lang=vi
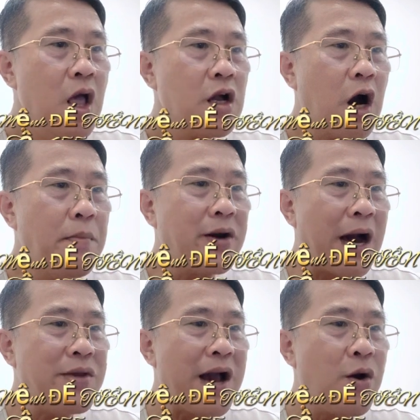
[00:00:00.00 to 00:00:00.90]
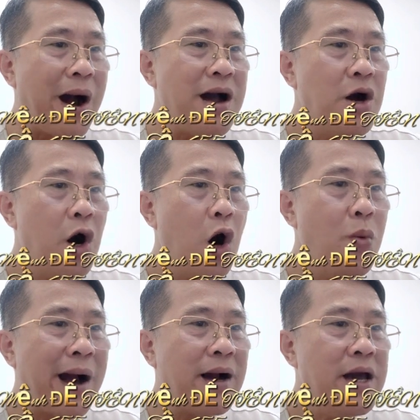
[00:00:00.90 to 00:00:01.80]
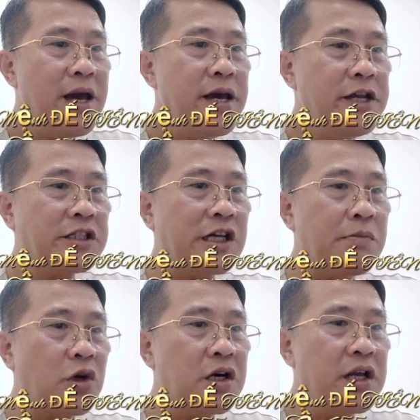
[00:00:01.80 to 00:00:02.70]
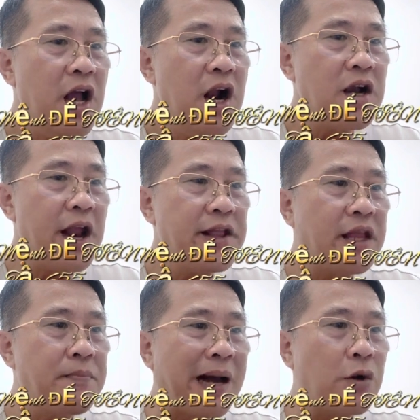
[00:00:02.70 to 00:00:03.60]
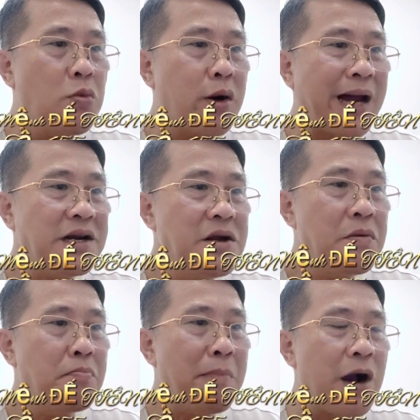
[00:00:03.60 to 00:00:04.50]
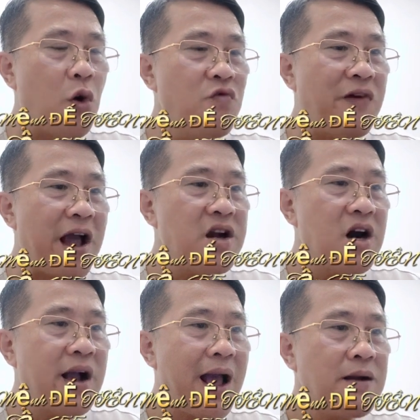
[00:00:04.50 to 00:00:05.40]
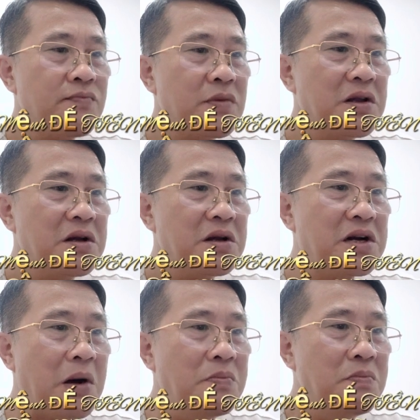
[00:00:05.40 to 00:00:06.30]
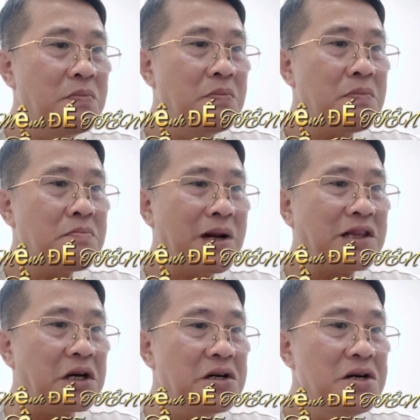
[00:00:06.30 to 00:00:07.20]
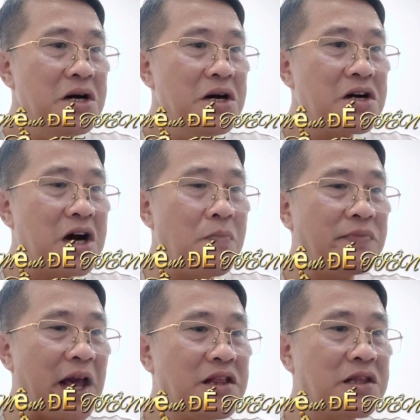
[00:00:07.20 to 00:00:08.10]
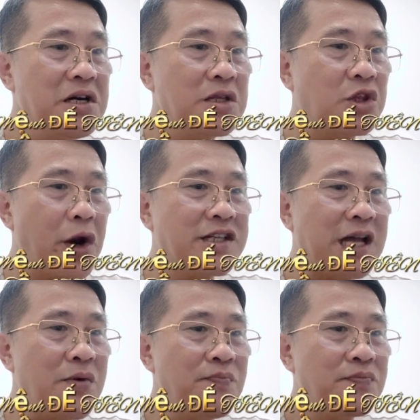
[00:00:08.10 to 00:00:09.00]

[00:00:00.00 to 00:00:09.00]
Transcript: Có một lão gia hỏa hung hăng hít sâu một hơi lấy tâm cảnh của bọn hắn mà cũng phải ngơ ngác. Không, bất tử, không thể thương tổn hay sao?